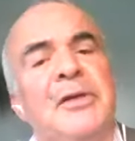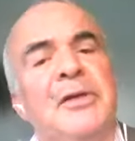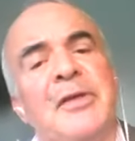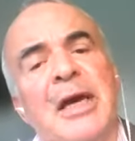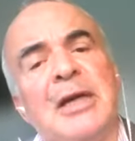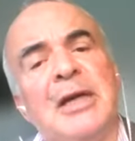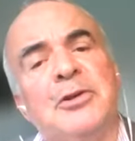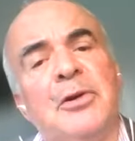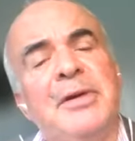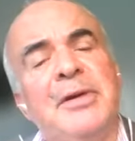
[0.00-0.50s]
sí.
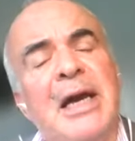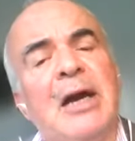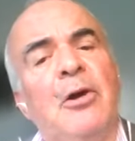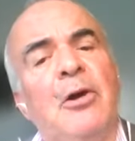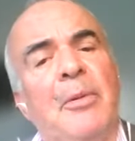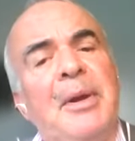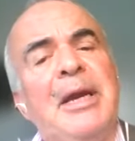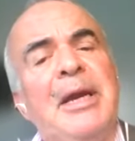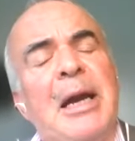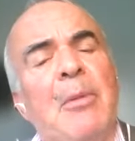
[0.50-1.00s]
De hecho, ya
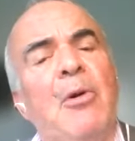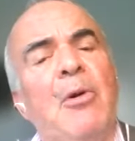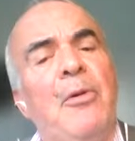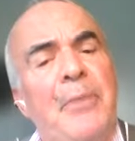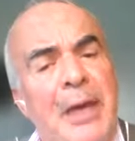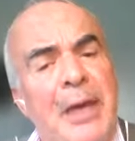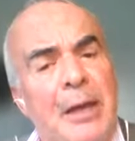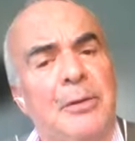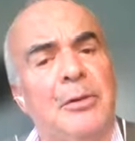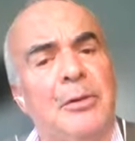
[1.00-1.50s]
lo
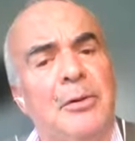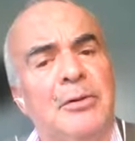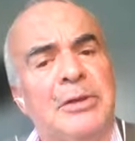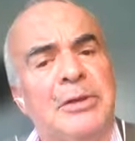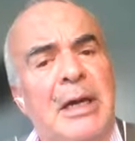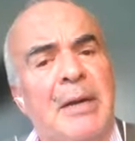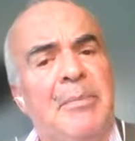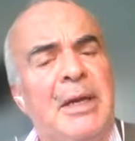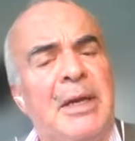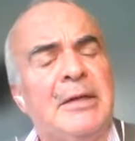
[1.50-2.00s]
veníamos viendo. O
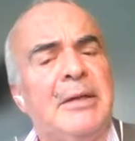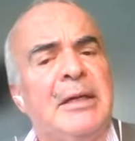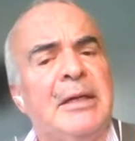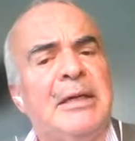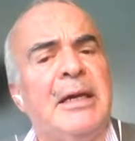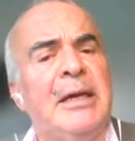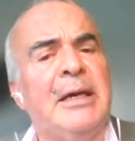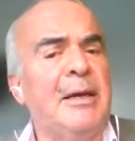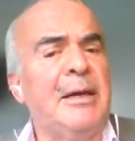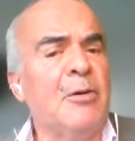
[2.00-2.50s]
sea,
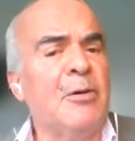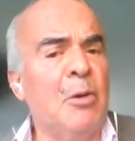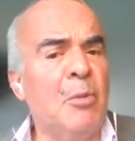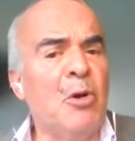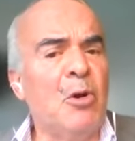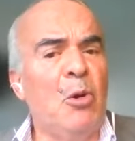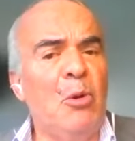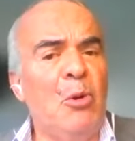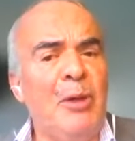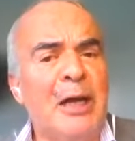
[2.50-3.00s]
eh,
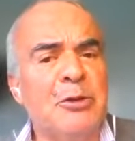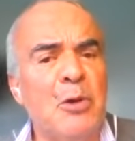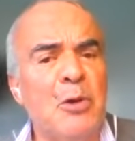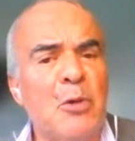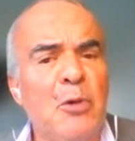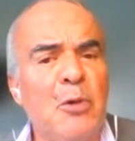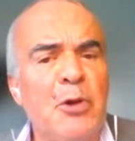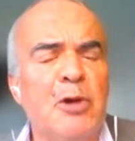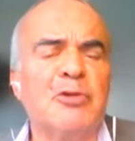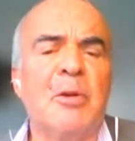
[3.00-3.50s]
como
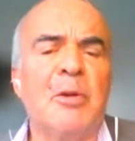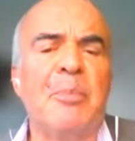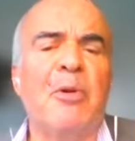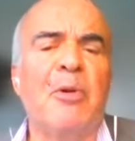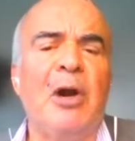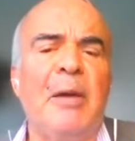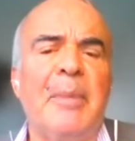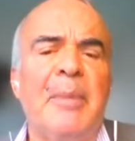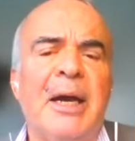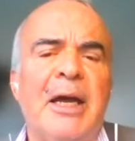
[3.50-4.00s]
dato curioso, el
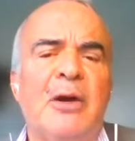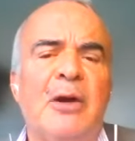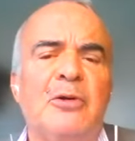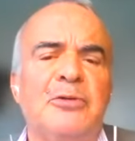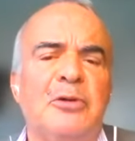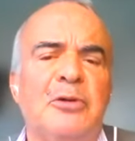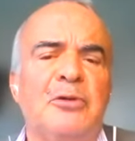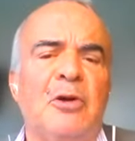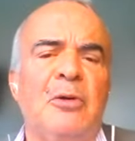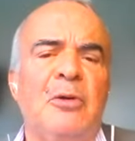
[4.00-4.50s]
problema es que
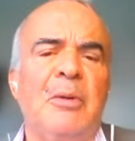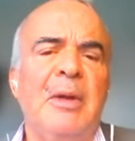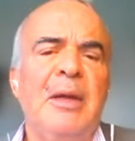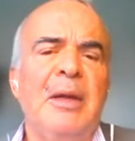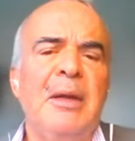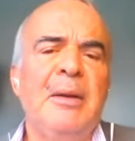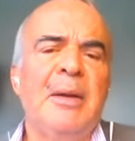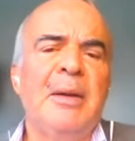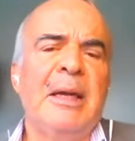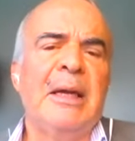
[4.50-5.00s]
nosotros,
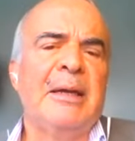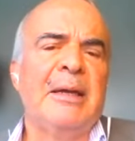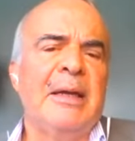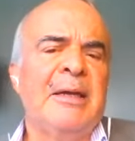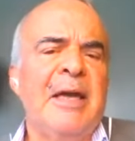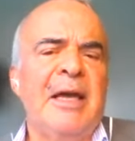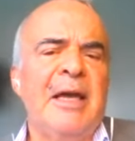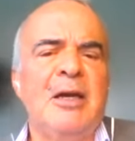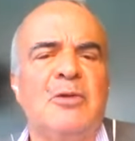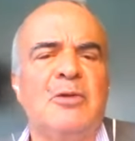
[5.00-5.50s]

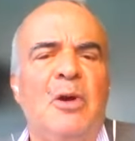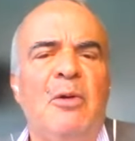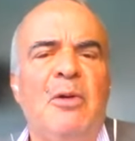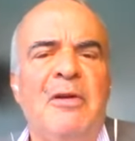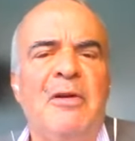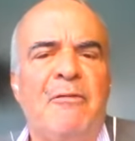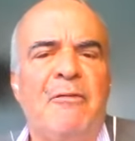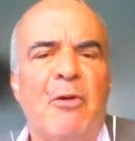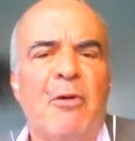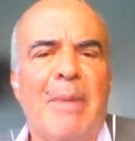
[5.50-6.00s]
¿quiénes son
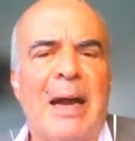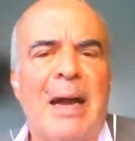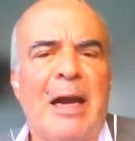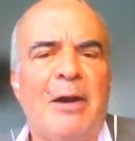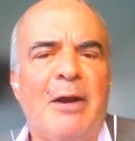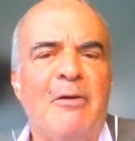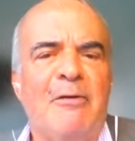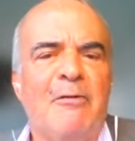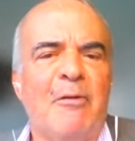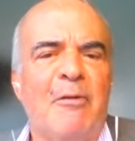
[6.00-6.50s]
los
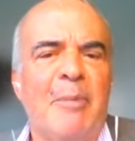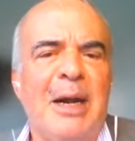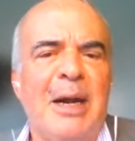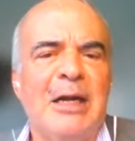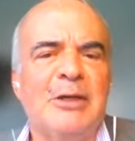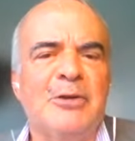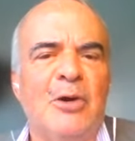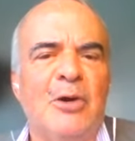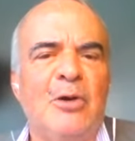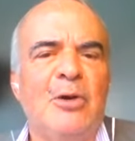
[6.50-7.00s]
informales? Los
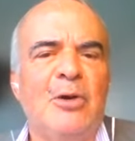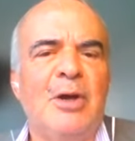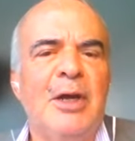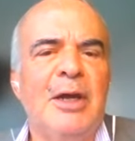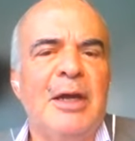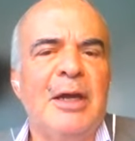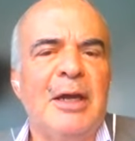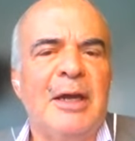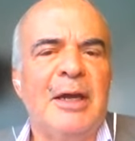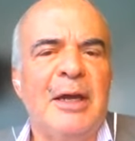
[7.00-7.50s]
informales
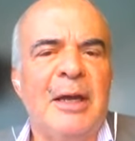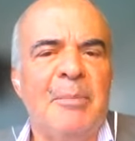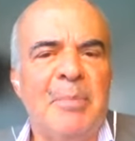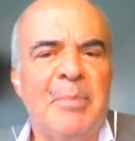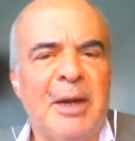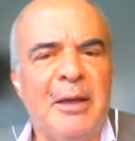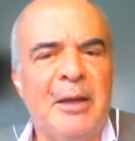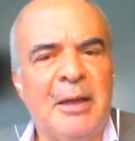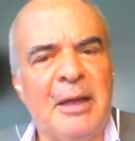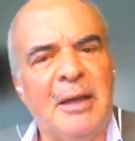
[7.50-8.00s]
son
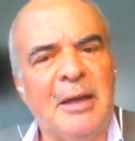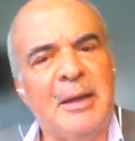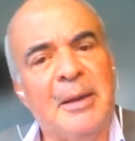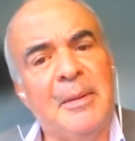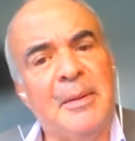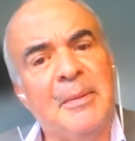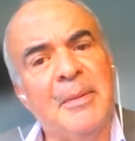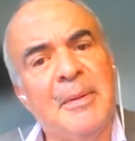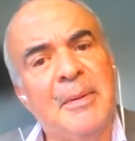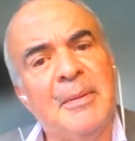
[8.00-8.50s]

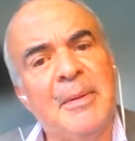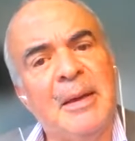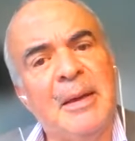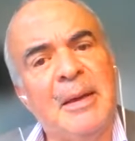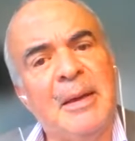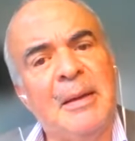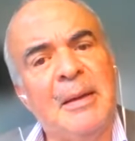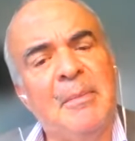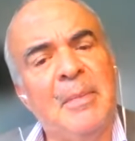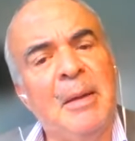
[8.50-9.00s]
em,
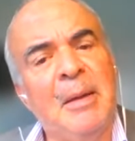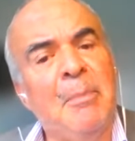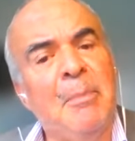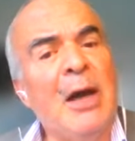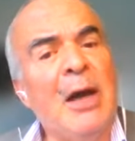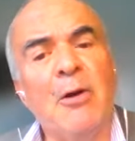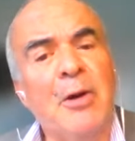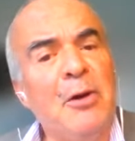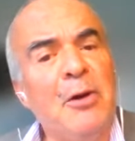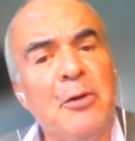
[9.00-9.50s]

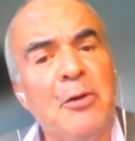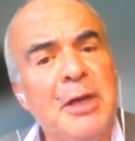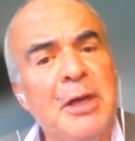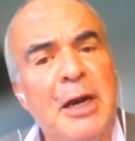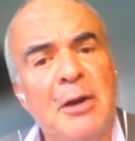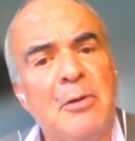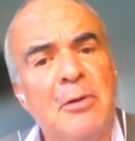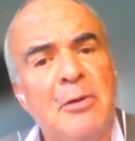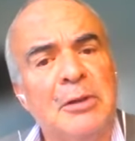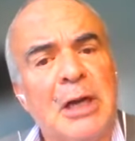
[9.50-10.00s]
empleados que no
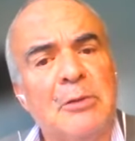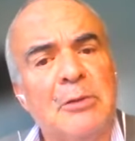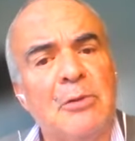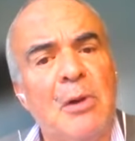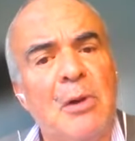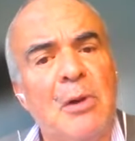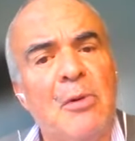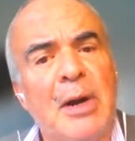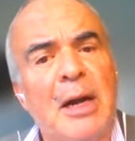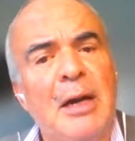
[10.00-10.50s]
tienen
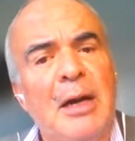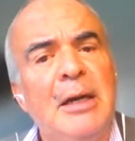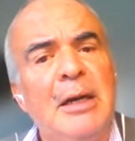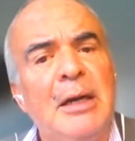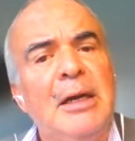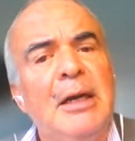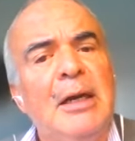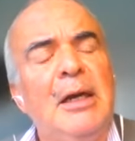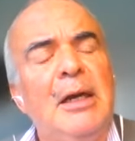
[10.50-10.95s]
contrato laboral